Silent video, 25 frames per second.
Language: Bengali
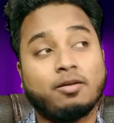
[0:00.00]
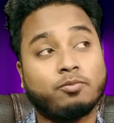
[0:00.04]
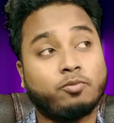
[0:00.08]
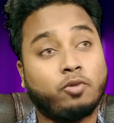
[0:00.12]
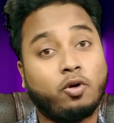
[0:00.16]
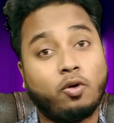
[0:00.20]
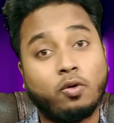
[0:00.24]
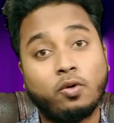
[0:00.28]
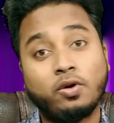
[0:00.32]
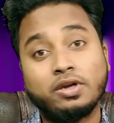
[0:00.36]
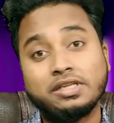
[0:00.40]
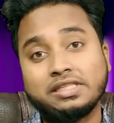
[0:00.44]

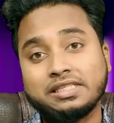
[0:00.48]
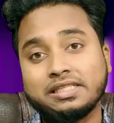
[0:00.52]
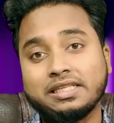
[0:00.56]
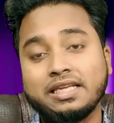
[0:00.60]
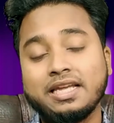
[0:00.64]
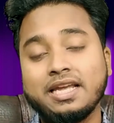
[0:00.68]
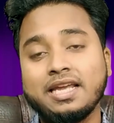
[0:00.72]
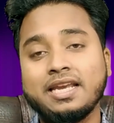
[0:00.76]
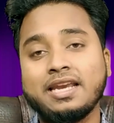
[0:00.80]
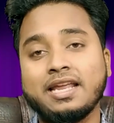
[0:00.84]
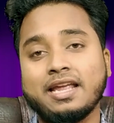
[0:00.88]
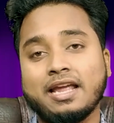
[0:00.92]
বড়
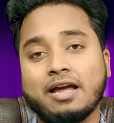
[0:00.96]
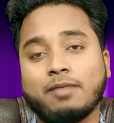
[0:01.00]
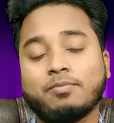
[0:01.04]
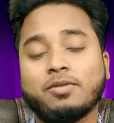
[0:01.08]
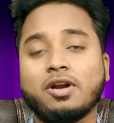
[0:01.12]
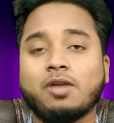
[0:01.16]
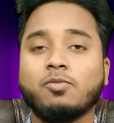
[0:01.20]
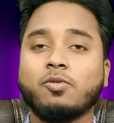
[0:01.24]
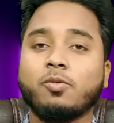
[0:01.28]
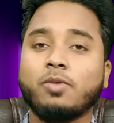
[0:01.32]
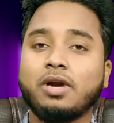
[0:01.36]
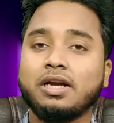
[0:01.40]
স্ক্রিনে
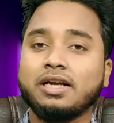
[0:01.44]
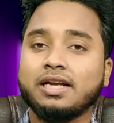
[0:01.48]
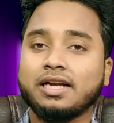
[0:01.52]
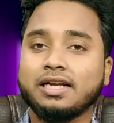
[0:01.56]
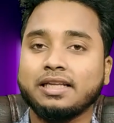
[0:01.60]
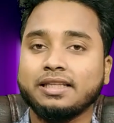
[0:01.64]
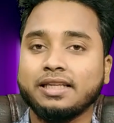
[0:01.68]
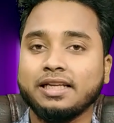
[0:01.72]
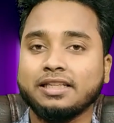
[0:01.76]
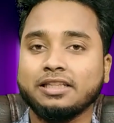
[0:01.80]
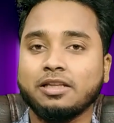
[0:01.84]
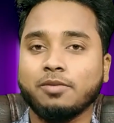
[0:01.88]
আপনার
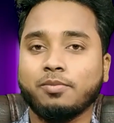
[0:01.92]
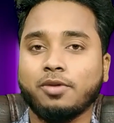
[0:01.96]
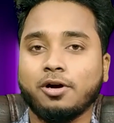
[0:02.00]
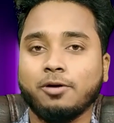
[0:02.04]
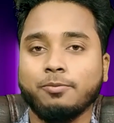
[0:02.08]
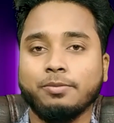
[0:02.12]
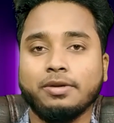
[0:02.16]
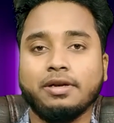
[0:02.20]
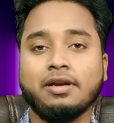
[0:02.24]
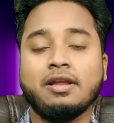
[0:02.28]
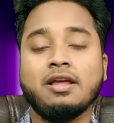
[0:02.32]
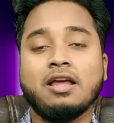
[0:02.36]
মোবাইলটাকে দেখতে
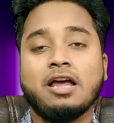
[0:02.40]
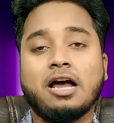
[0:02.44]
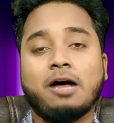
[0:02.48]
পারবেন